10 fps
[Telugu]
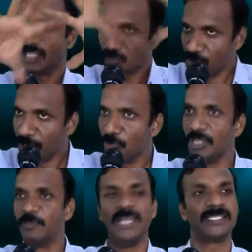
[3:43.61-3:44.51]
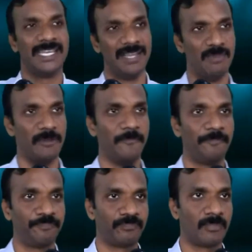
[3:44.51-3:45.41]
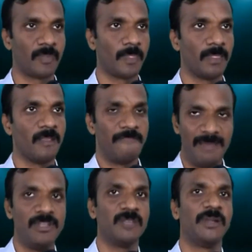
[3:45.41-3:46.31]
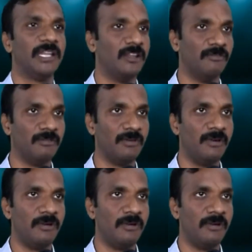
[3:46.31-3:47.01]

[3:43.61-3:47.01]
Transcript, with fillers: జనసమూహం ఎక్కువ ఉండే ప్లేస్కి వెళ్ళాం మనం ఫ్యామిలీతో పాటు వెళ్ళాం